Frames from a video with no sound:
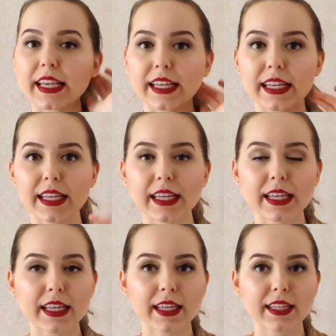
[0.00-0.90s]

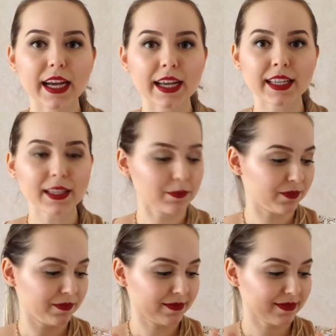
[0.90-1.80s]
E, e aí
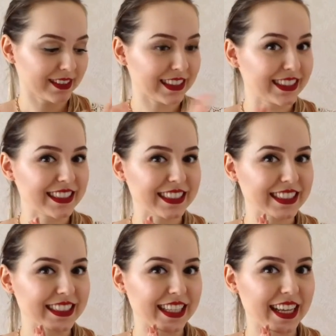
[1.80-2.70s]

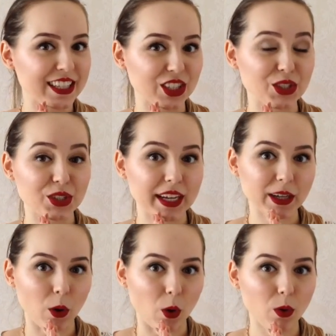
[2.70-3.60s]
a gente
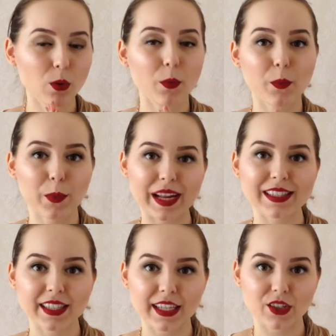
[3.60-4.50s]
ganhou um
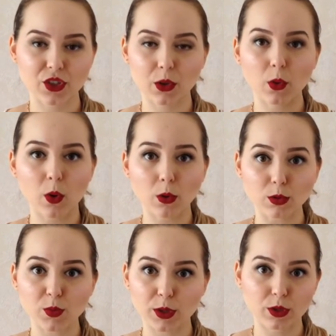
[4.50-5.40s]
press kit com
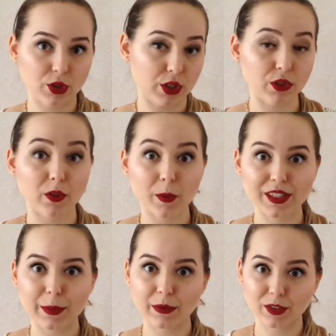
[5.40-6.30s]
alguns produtinhos, eu vou
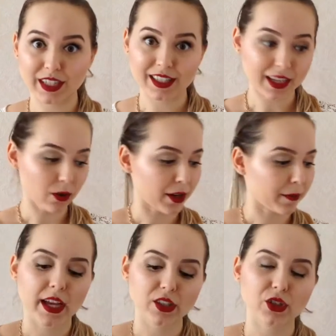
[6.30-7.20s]
mostrar pra vocês agora.
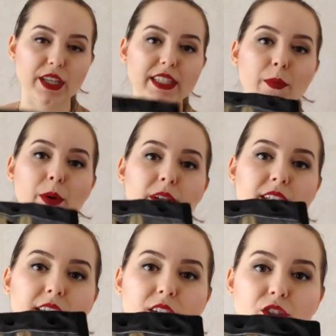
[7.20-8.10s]
A gente recebeu
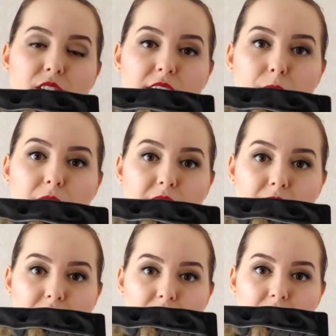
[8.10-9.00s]
esse kitzinho
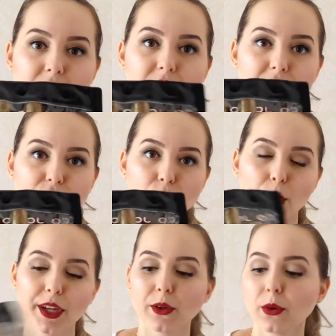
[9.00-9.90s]
aqui, da
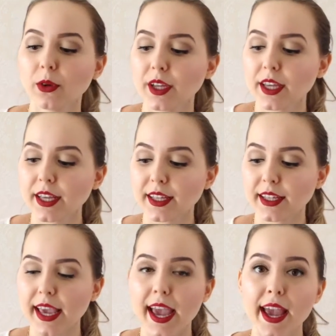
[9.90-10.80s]
Joico,
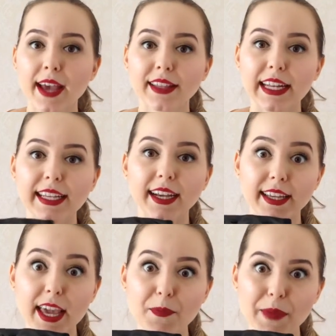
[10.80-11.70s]
que é da linha
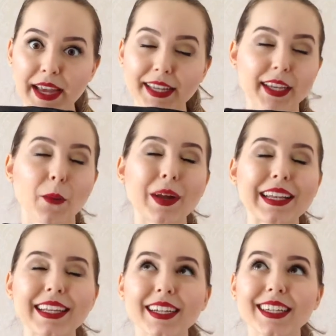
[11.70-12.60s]
K-Pack, que é uma
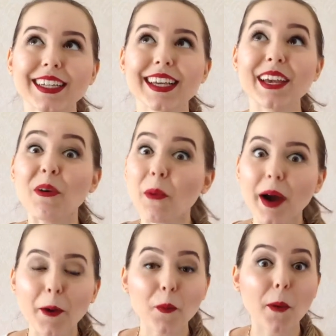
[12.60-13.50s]
linha que eu
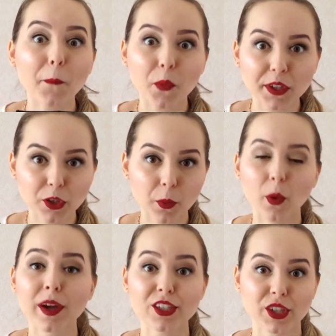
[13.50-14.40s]
amo, é muito
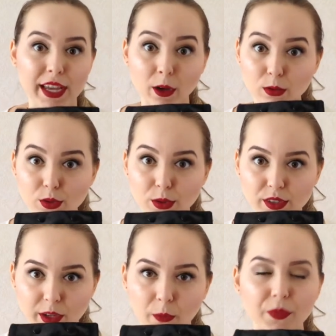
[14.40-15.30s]
boa, é de
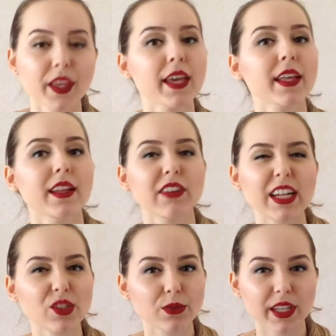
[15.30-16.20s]
reconstrução. Na
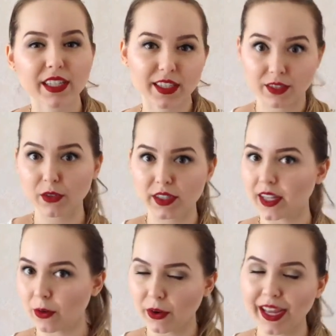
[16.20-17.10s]
verdade, não sei se
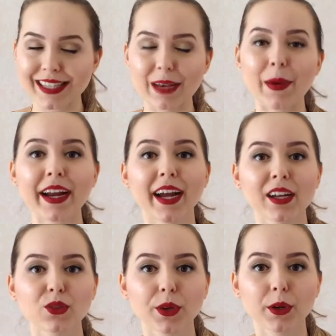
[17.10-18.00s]
você não conhece a marca,
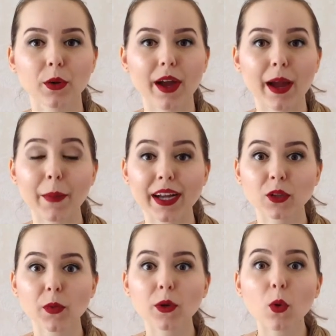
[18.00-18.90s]
a Joico é a marca
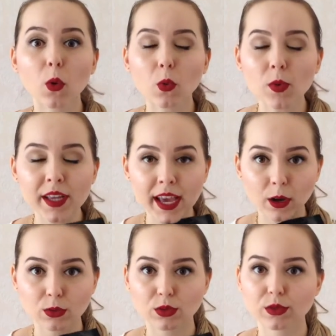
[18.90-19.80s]
número 1 um em
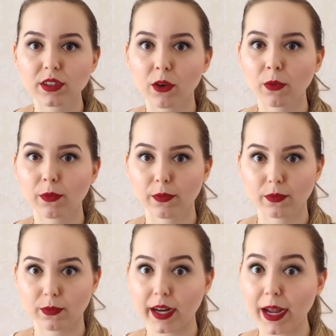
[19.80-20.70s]
reconstrução
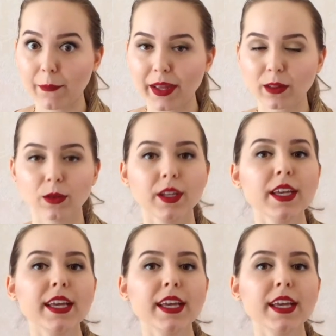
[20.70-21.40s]
pra cabelo.